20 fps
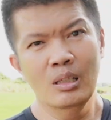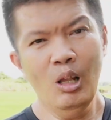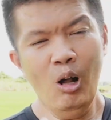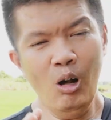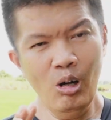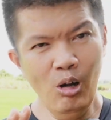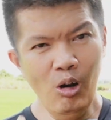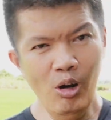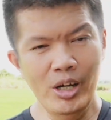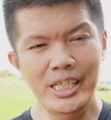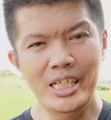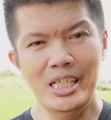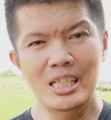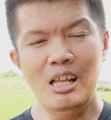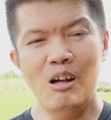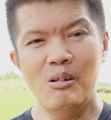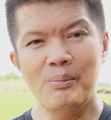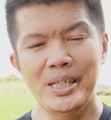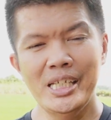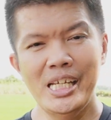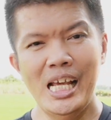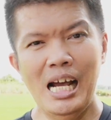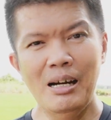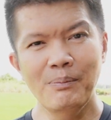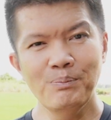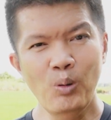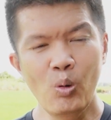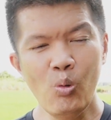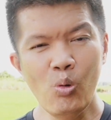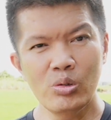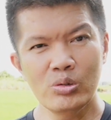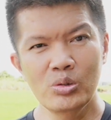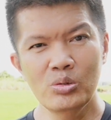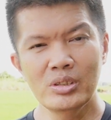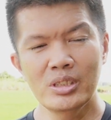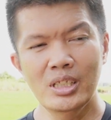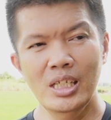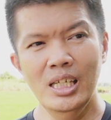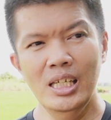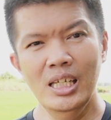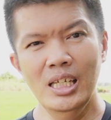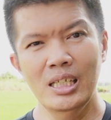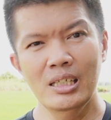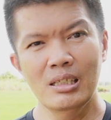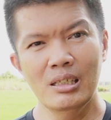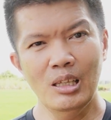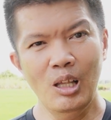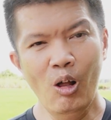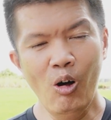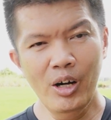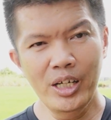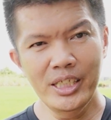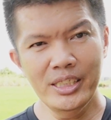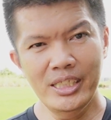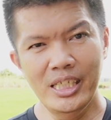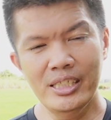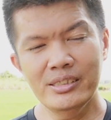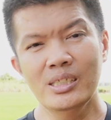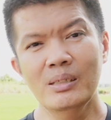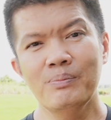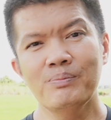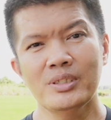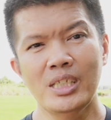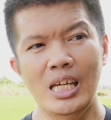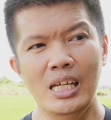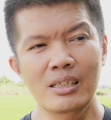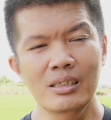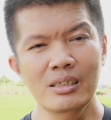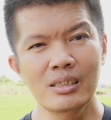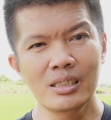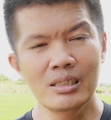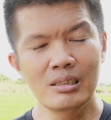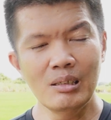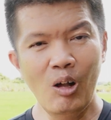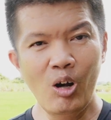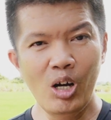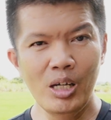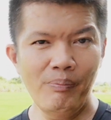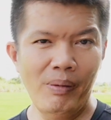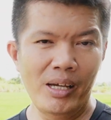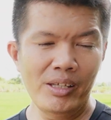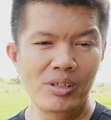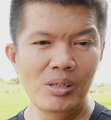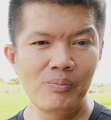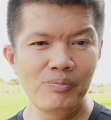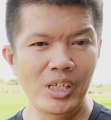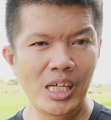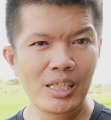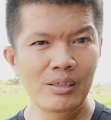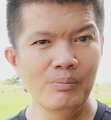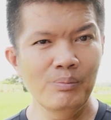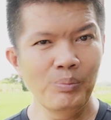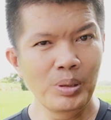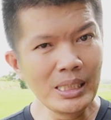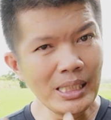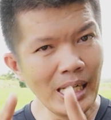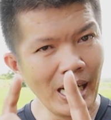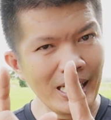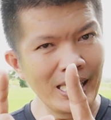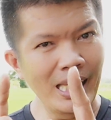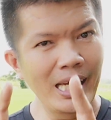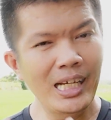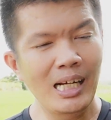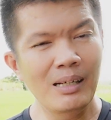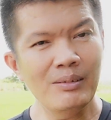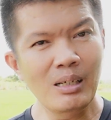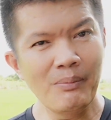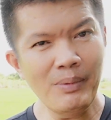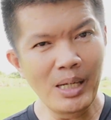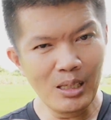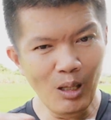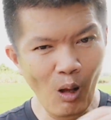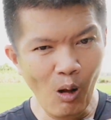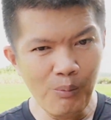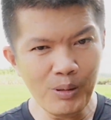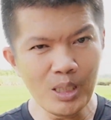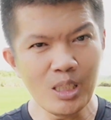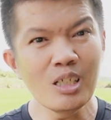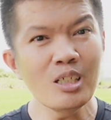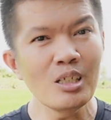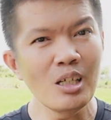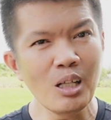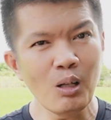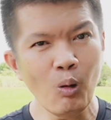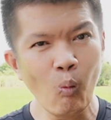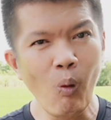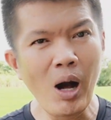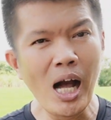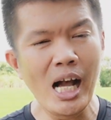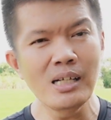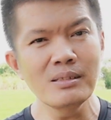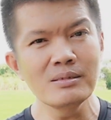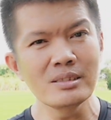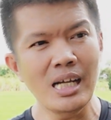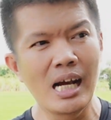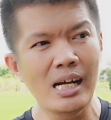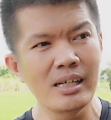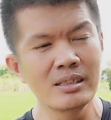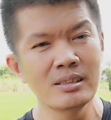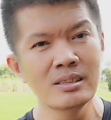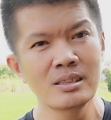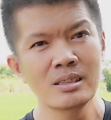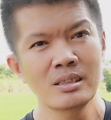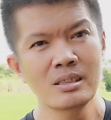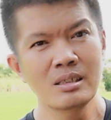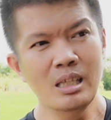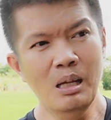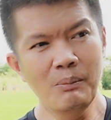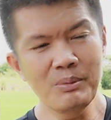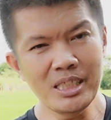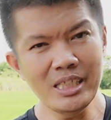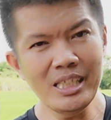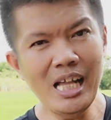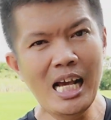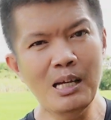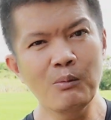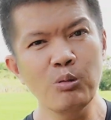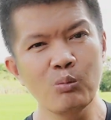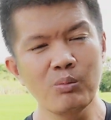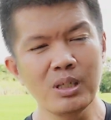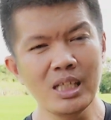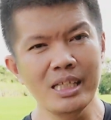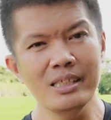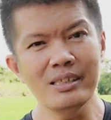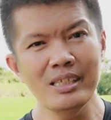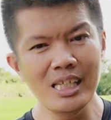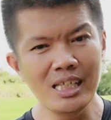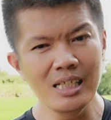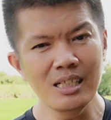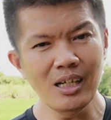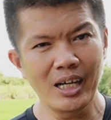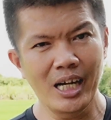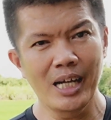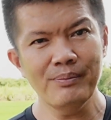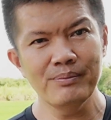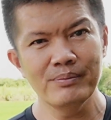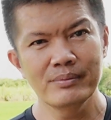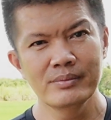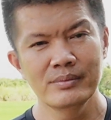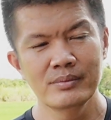ร่องอ้อยเราพยายามปลูกอยู่ที่170 เซนถึง180 เซนเพื่ออะไรครับทำไมร่องมันถึงกว้างจังแล้วมันจะได้ผลผลิตดีเหรอครับ